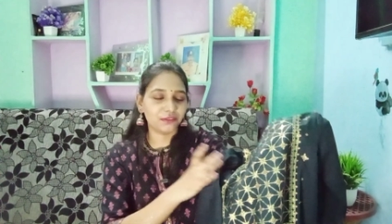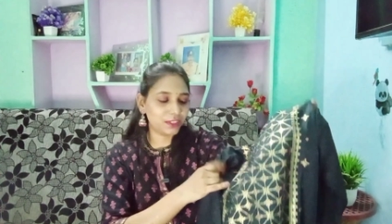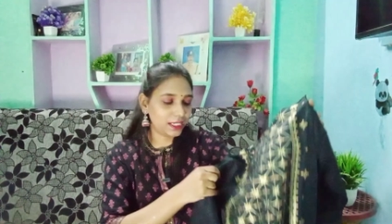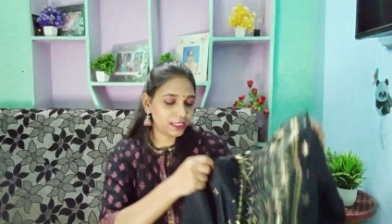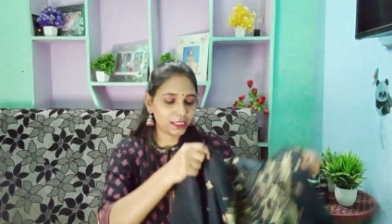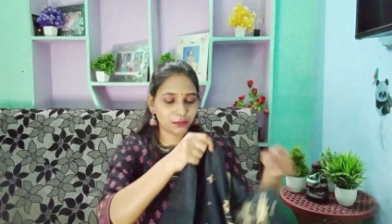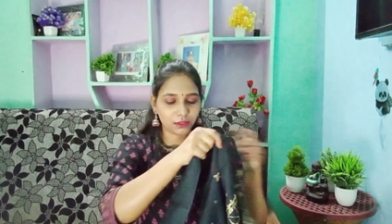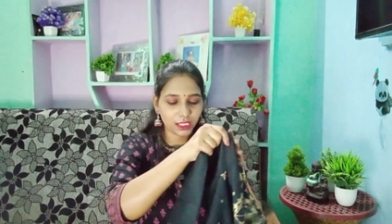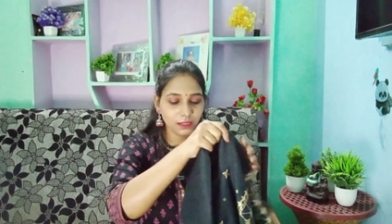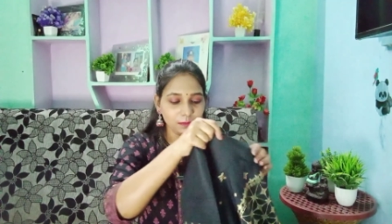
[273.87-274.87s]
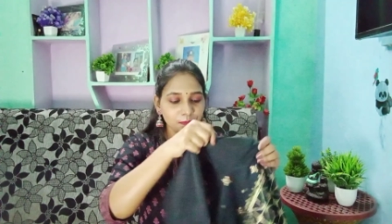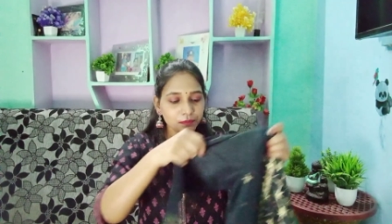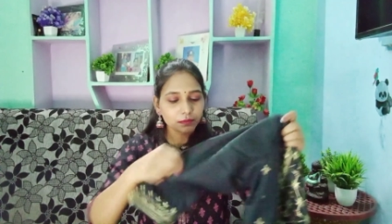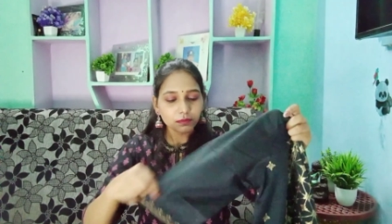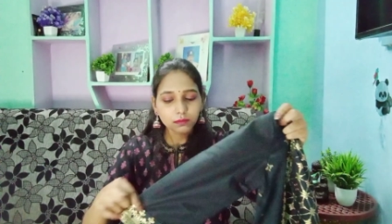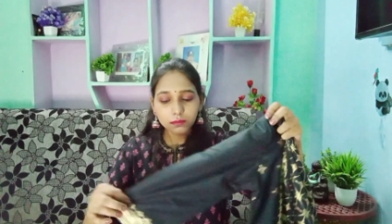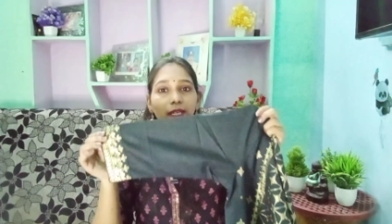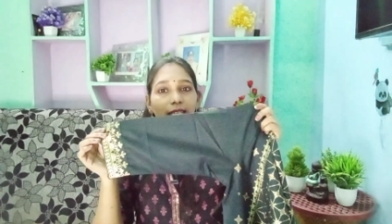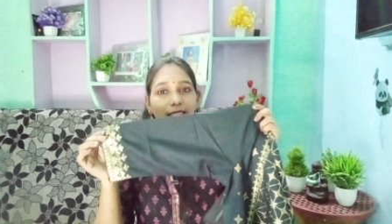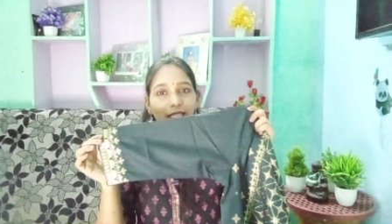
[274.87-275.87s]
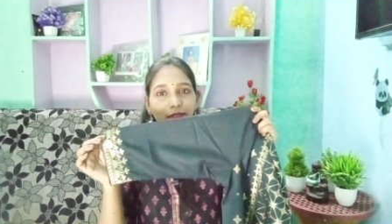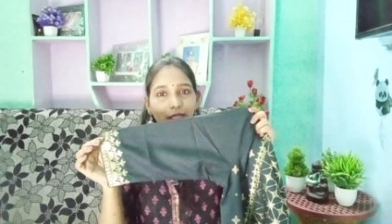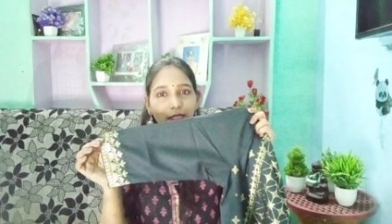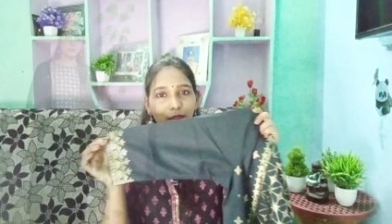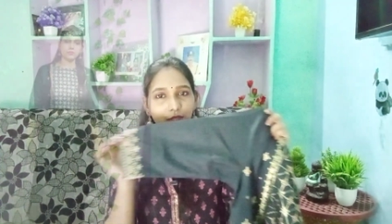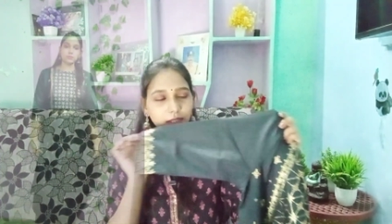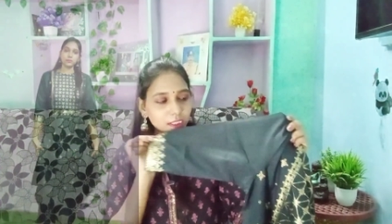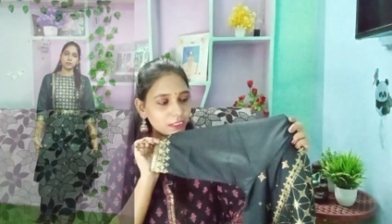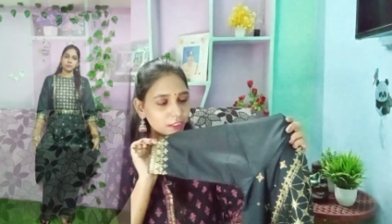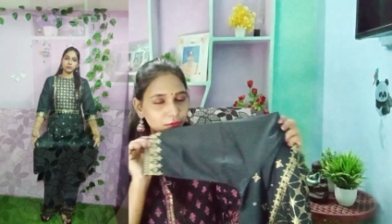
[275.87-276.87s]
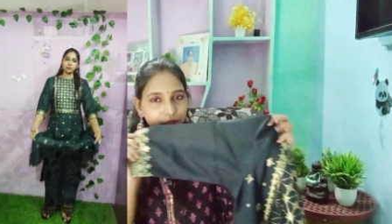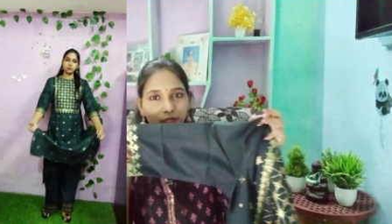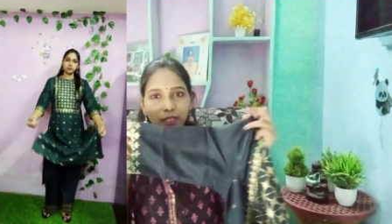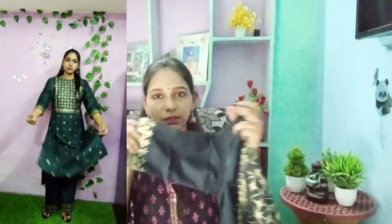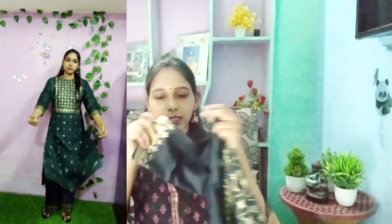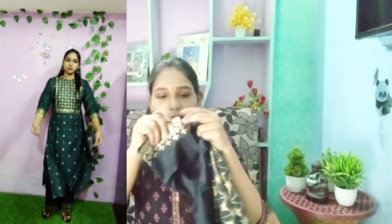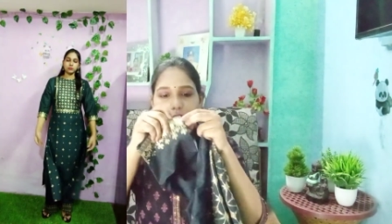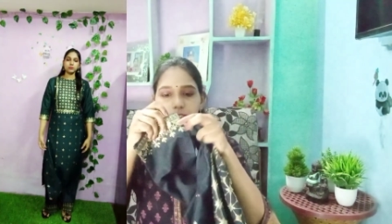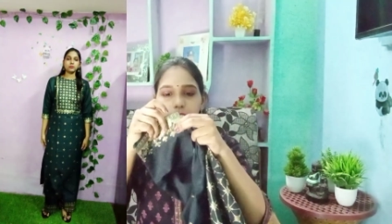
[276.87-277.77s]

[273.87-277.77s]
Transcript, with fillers: బ్యూటిఫుల్ గా అయితే ఉంది అండ్ స్లీవ్స్ అయితే వచ్చేసి త్రీ ఫోర్ స్లీవ్స్ అయితే